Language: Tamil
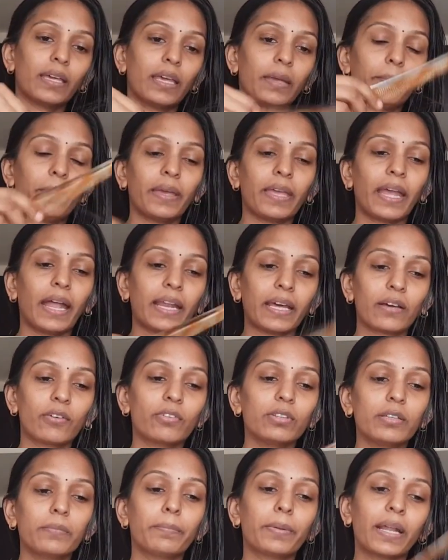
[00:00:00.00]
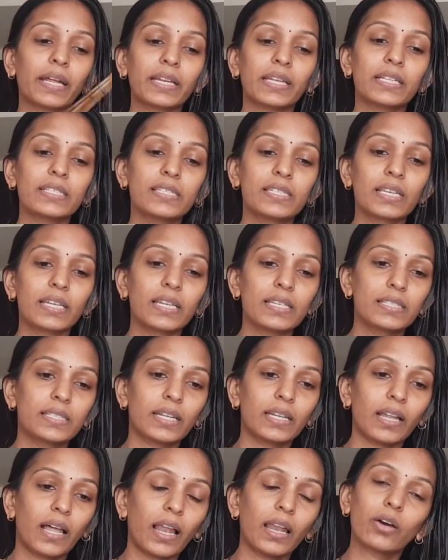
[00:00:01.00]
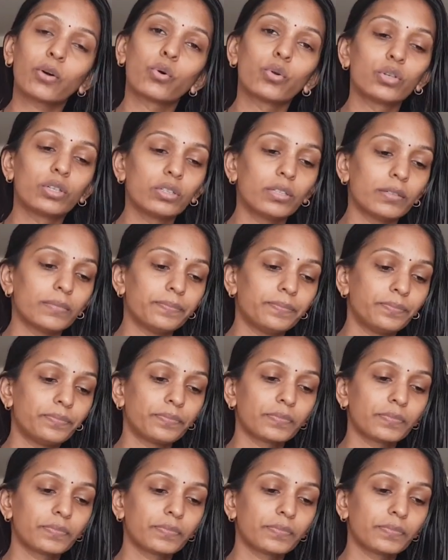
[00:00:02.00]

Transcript: இப்போ எனக்கு வந்து ப்ரெக்னென்சி ரீசன்னால் கொட்டுது